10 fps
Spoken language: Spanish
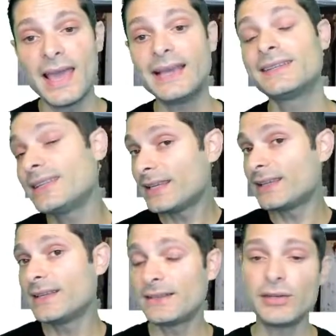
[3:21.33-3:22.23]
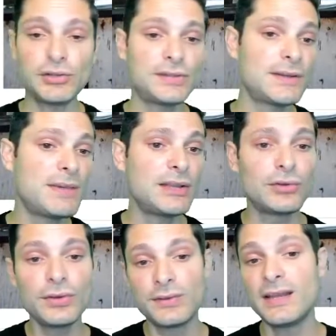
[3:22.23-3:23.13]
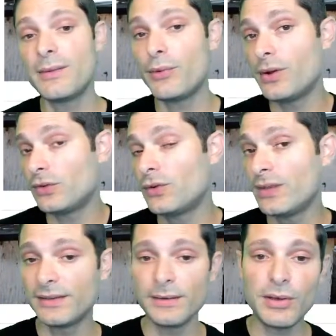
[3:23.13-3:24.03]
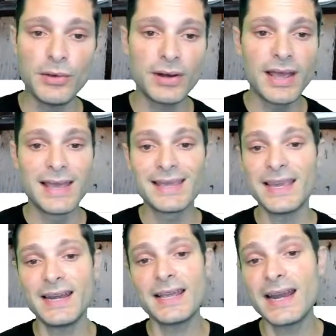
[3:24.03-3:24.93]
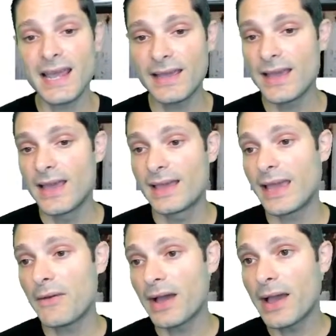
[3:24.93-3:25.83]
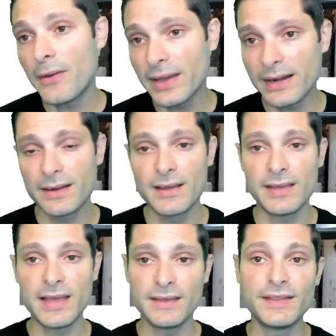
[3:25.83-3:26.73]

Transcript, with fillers: existen ciertos segmentos de la población del Salvador quienes creen que van a haber eh,